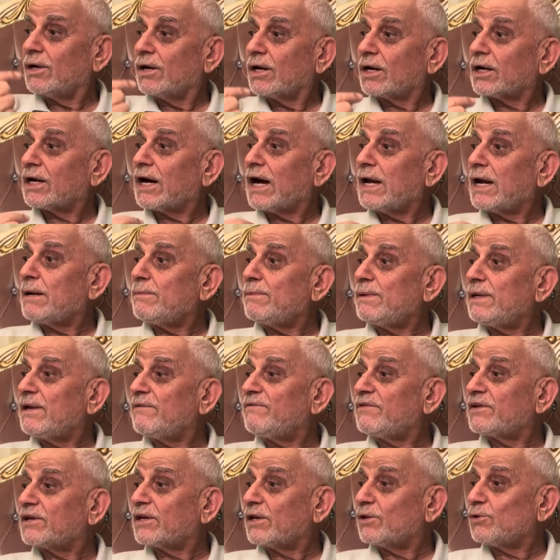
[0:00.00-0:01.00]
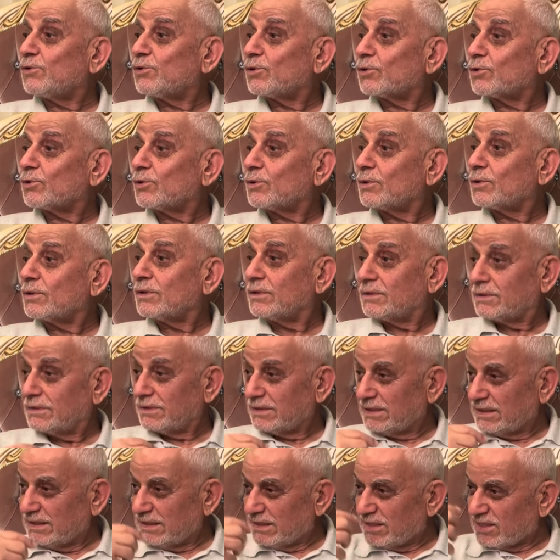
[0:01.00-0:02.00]
kalbinle fikrediyordun.
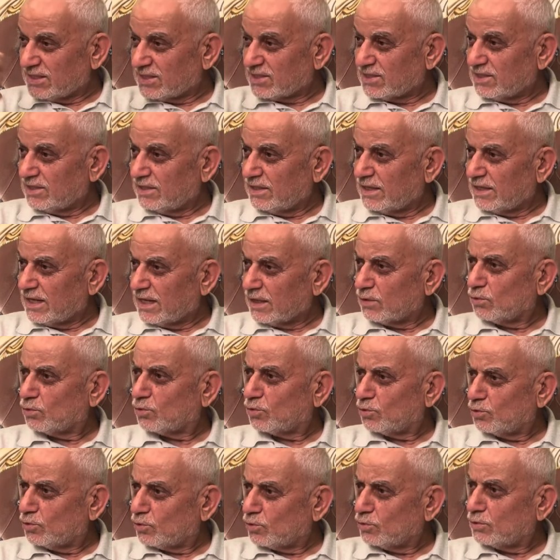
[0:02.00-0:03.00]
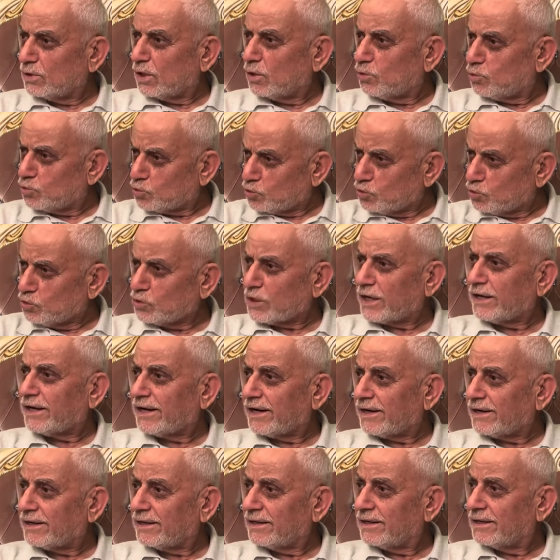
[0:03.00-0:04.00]
Hissinle, duygundan, düşüncenle.
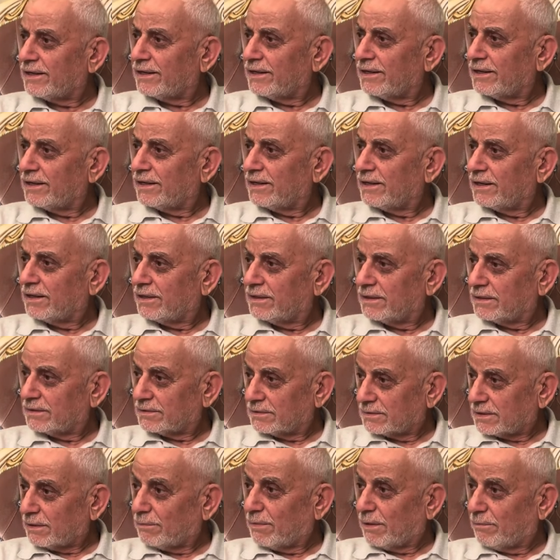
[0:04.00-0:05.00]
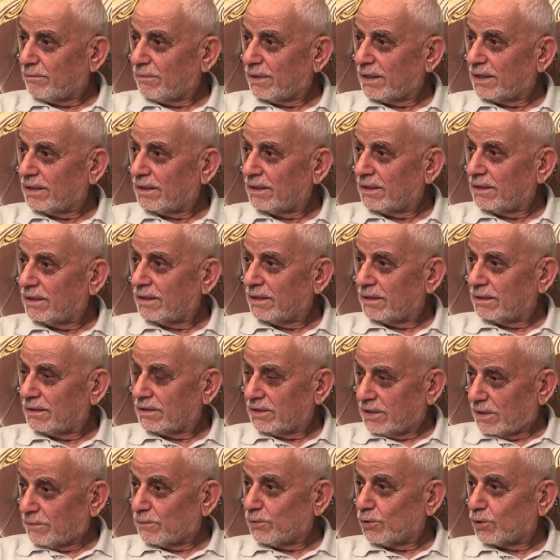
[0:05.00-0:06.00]
Tamam mı?
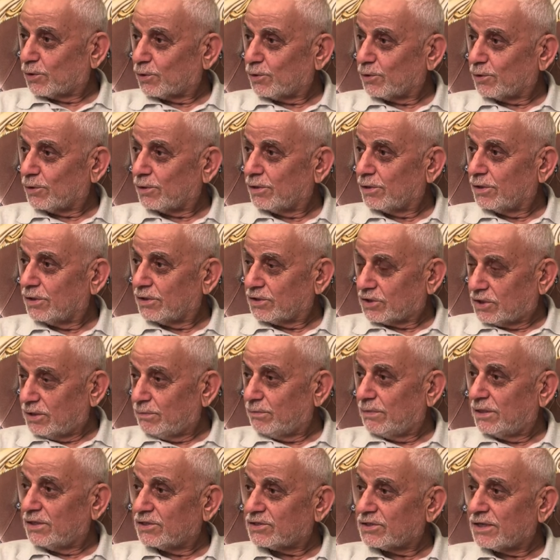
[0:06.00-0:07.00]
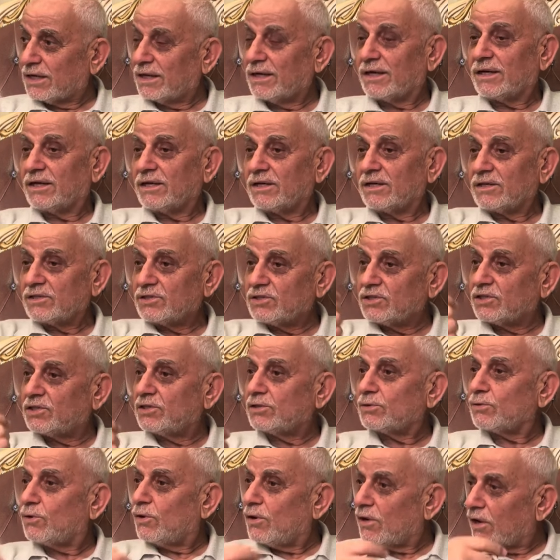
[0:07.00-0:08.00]
Yapıyordun. Şimdi ise
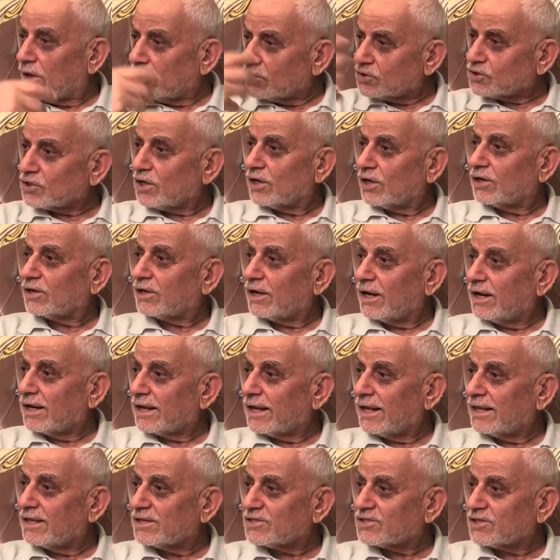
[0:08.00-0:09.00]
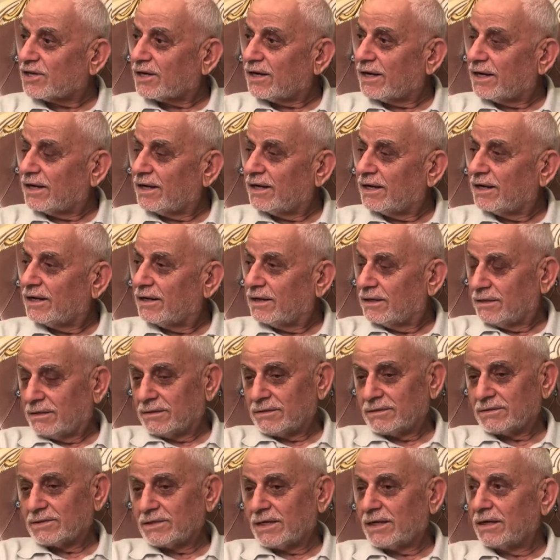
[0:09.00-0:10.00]
zikir öyle alışkanlık hale geldi sana.
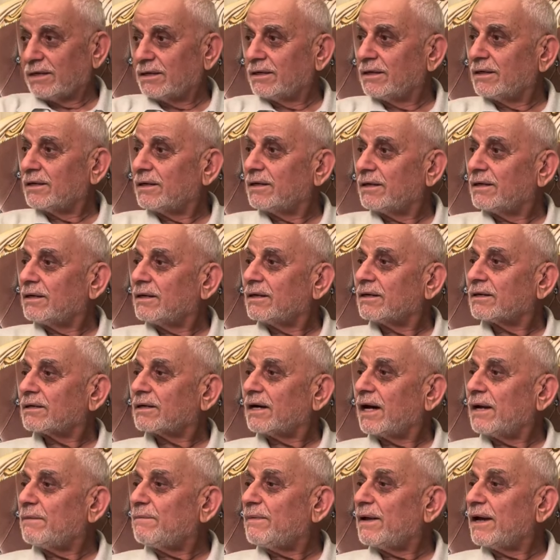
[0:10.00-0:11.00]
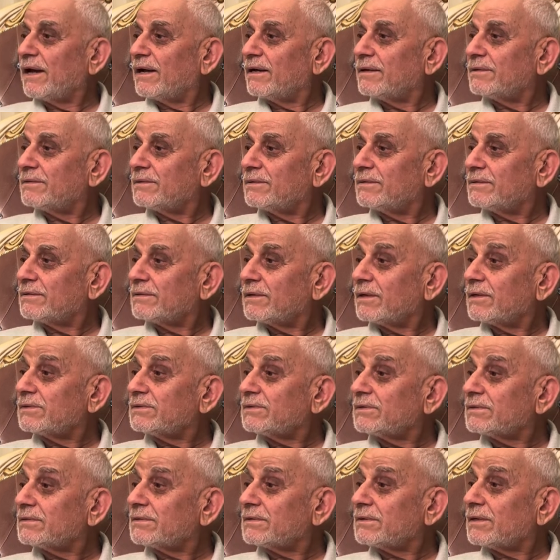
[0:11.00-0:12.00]
Sen kalbe
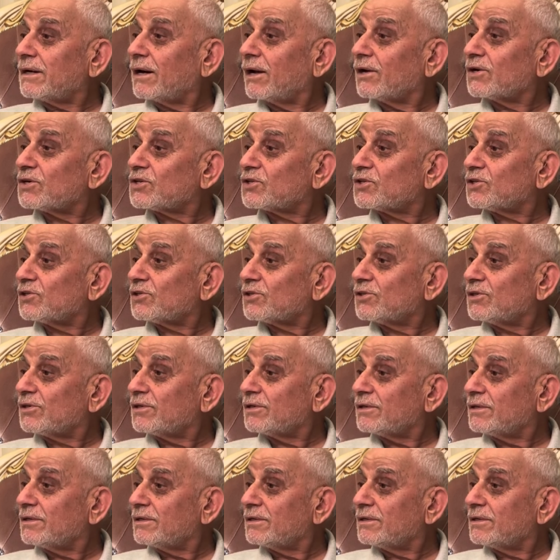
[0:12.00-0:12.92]
alıştırdın.